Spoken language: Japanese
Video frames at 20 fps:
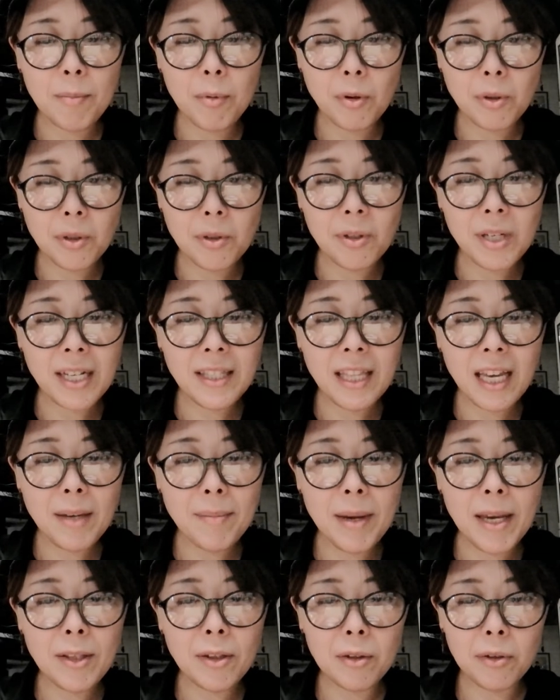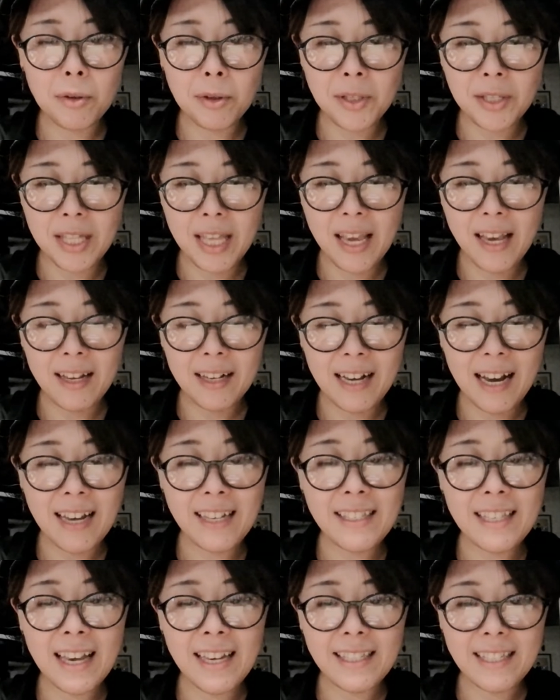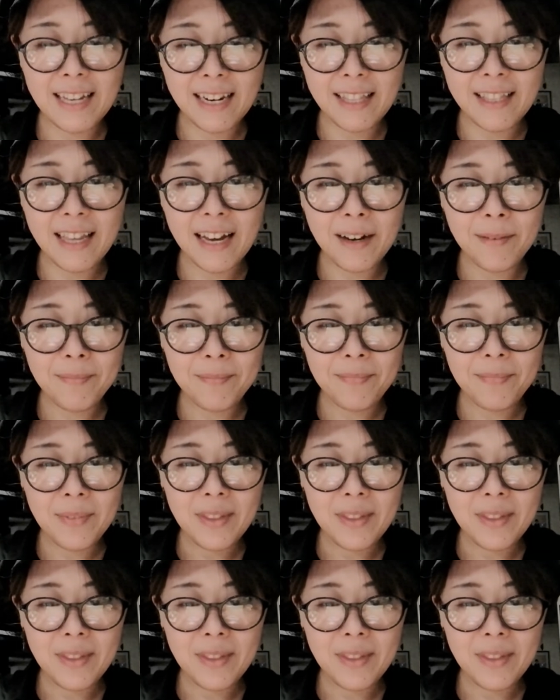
募集型イベントとして開催された